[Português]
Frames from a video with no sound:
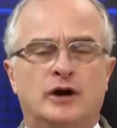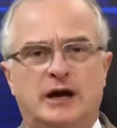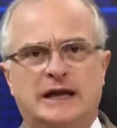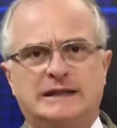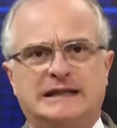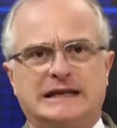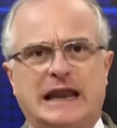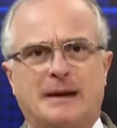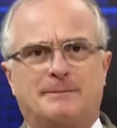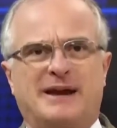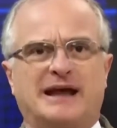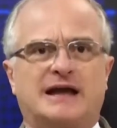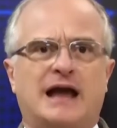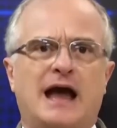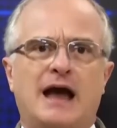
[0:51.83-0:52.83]
E de lá
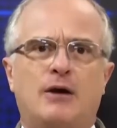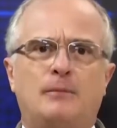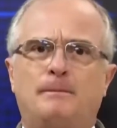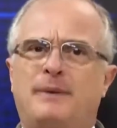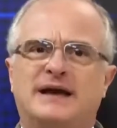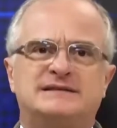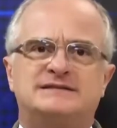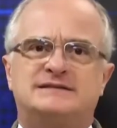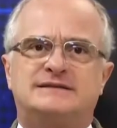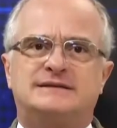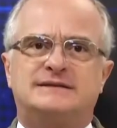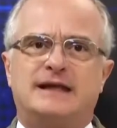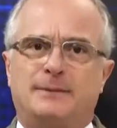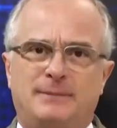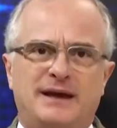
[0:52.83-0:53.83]
para cá, o
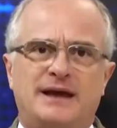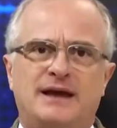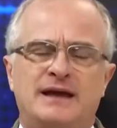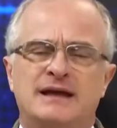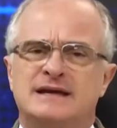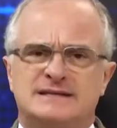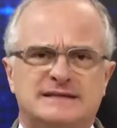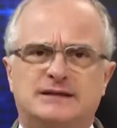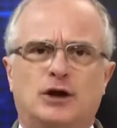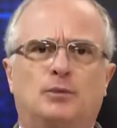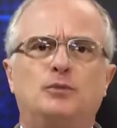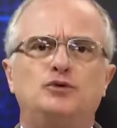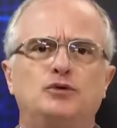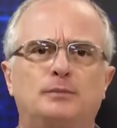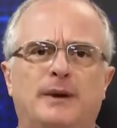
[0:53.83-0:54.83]
PSDB se deu
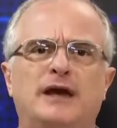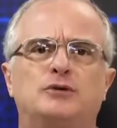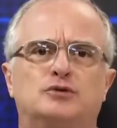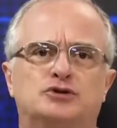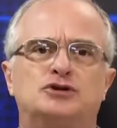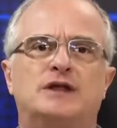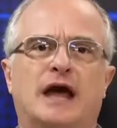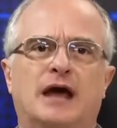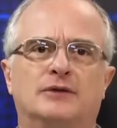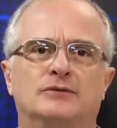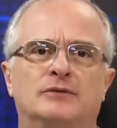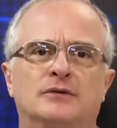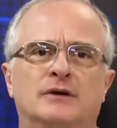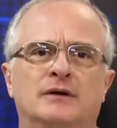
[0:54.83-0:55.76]
muito bem no Estado.